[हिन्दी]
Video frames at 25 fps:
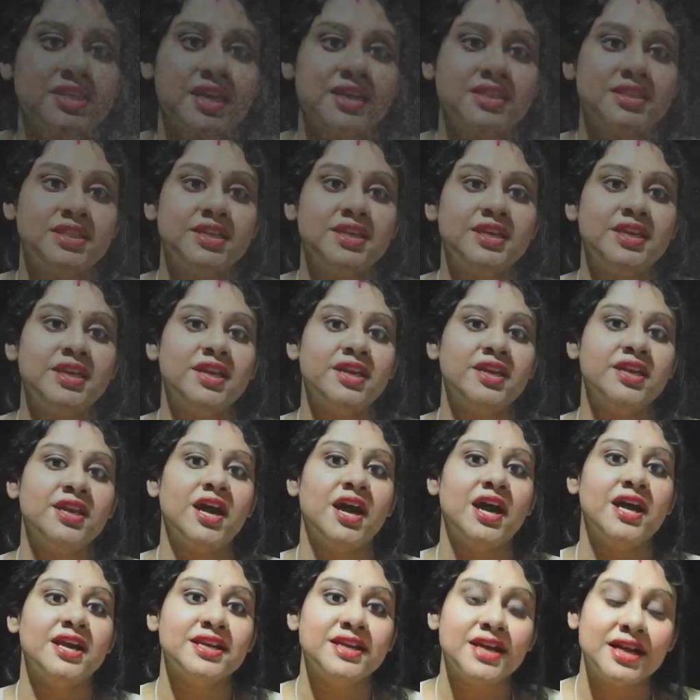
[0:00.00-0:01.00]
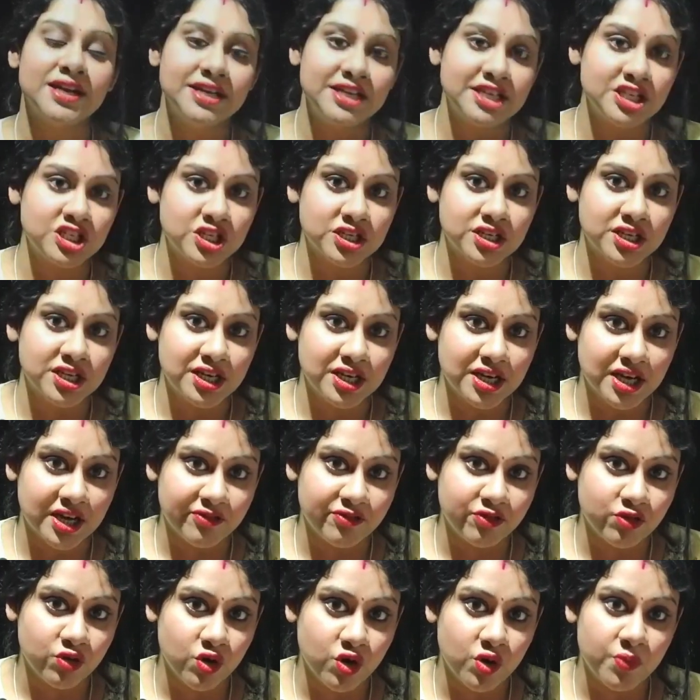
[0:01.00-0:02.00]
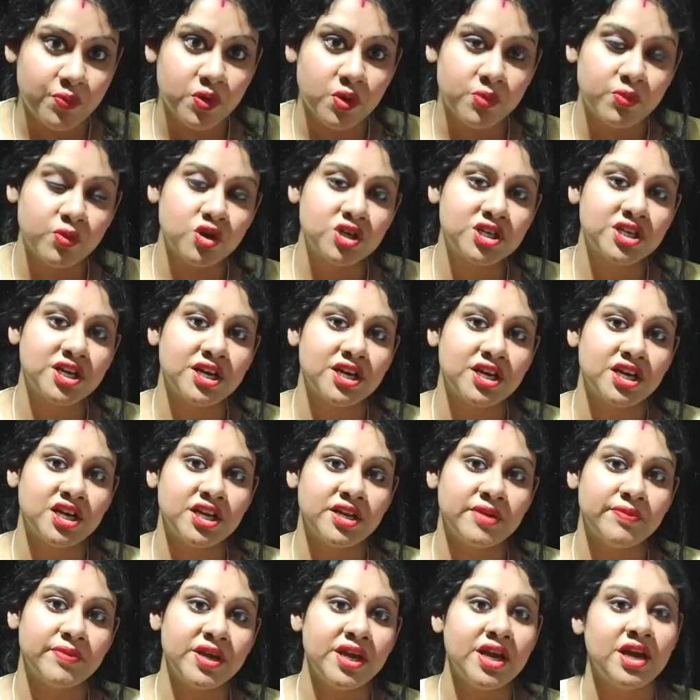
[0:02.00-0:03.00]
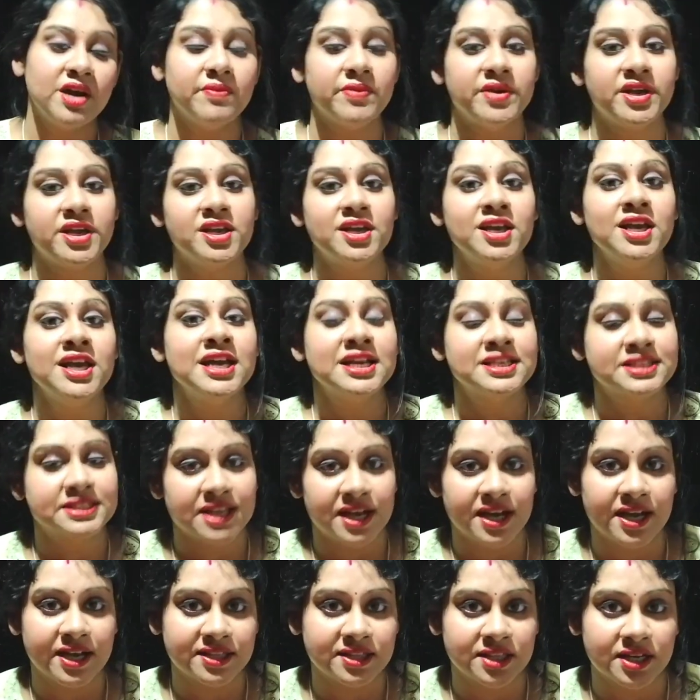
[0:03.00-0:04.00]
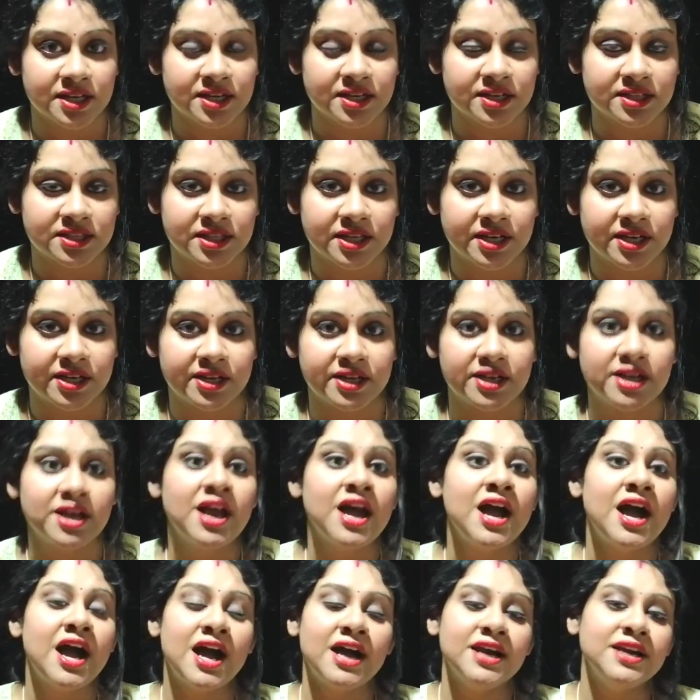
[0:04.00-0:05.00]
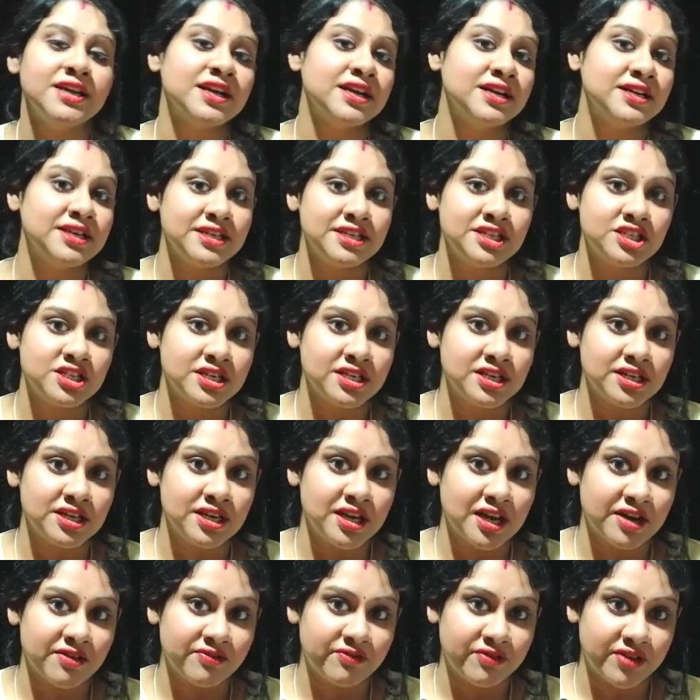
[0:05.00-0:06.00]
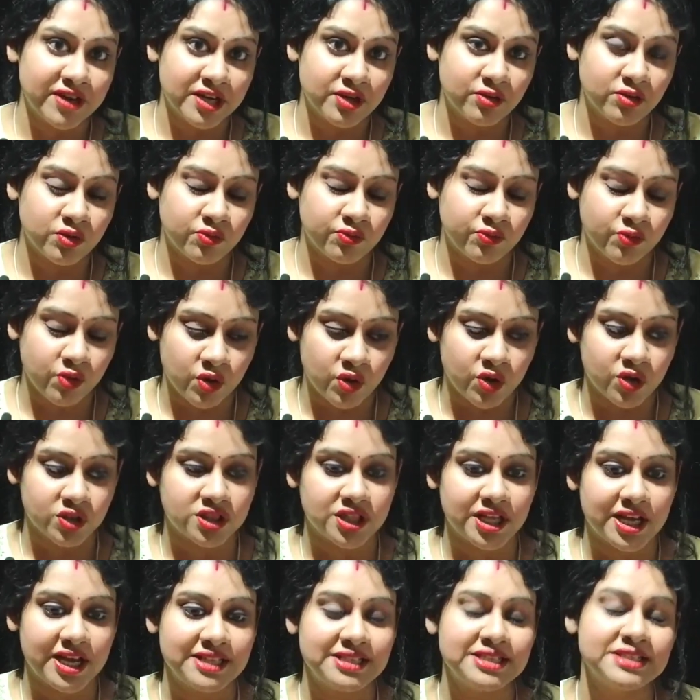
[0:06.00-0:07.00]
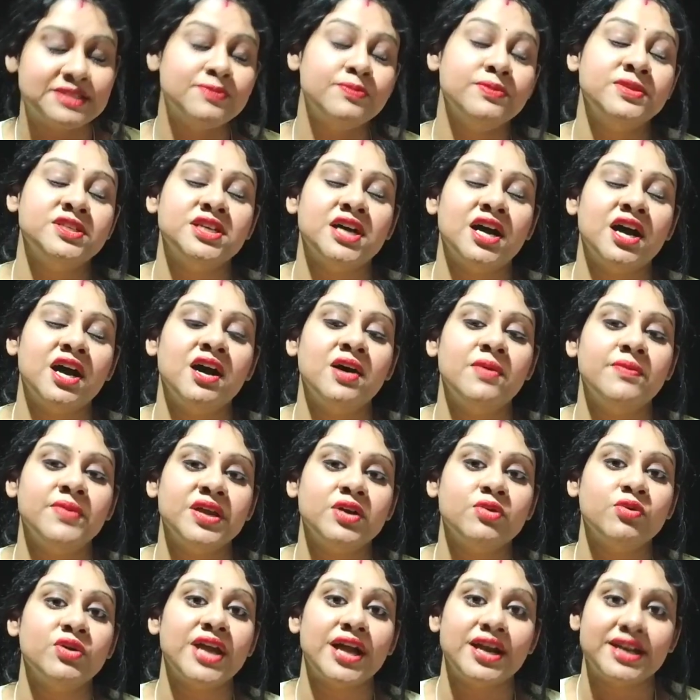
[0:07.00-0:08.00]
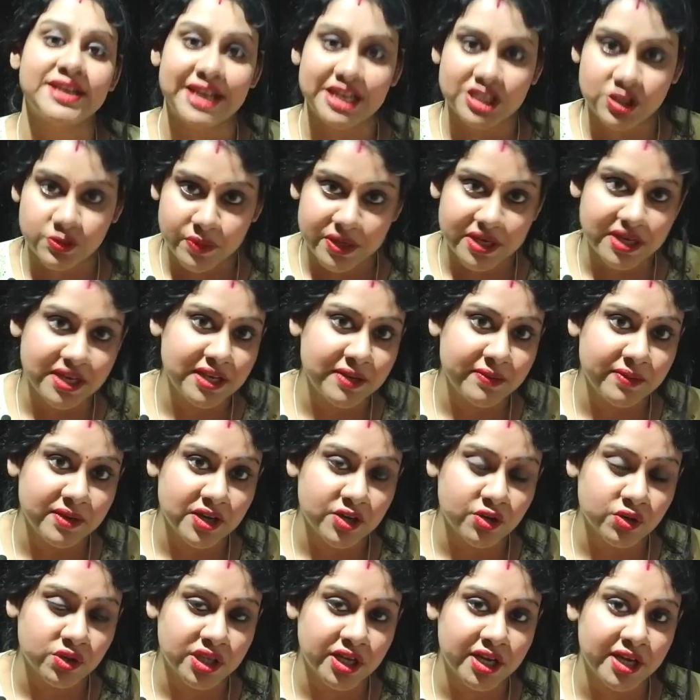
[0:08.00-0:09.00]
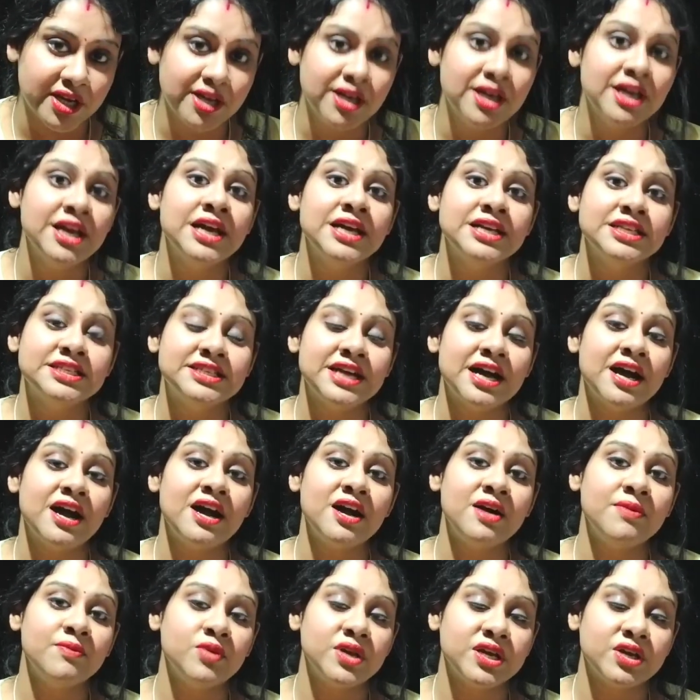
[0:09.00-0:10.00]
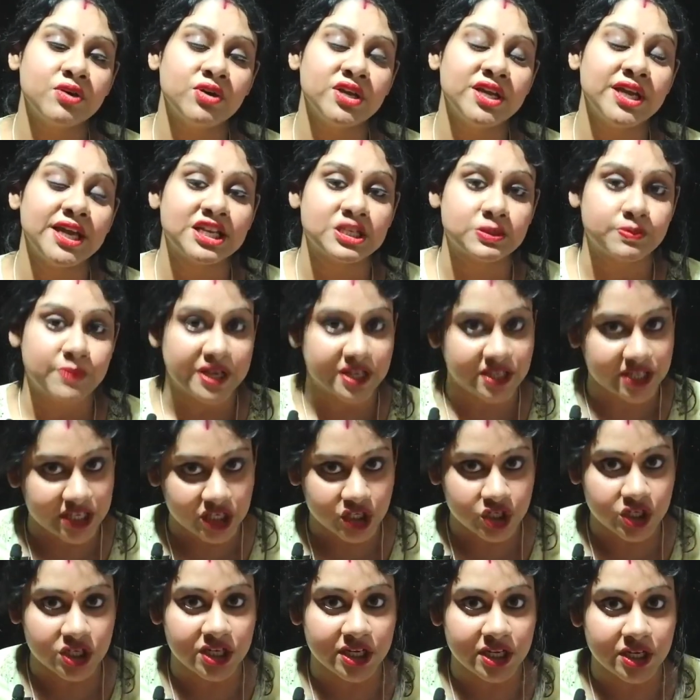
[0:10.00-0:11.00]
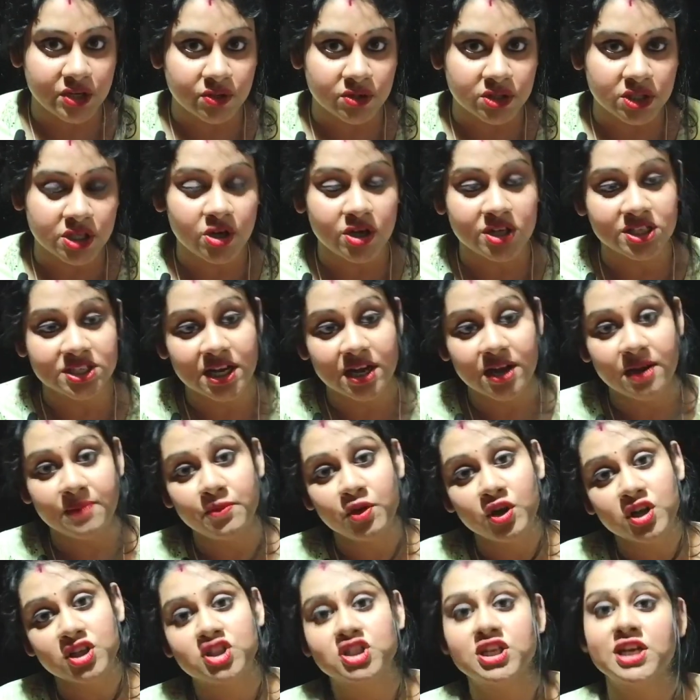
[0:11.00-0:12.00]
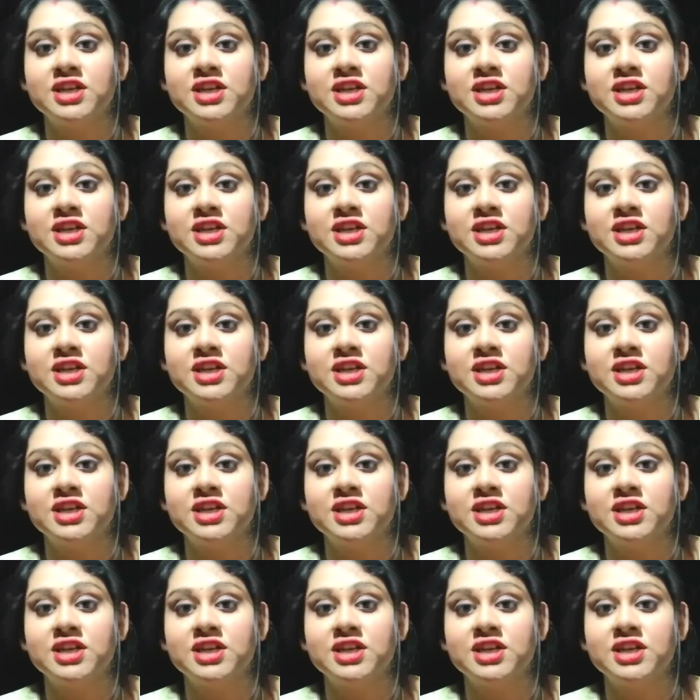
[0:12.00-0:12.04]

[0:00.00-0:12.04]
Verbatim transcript: साथ ही ये अनकंडीशनल लव को प्रमोट करने में हमें सहायता करता है अनकंडीशनल लव वह वो होता है जिसमें जहाँ हमें कोई अटैचमेंट नहीं होता है जहाँ हमें कोई एक्सपेक्टेशन नहीं होती और जहाँ हम लोग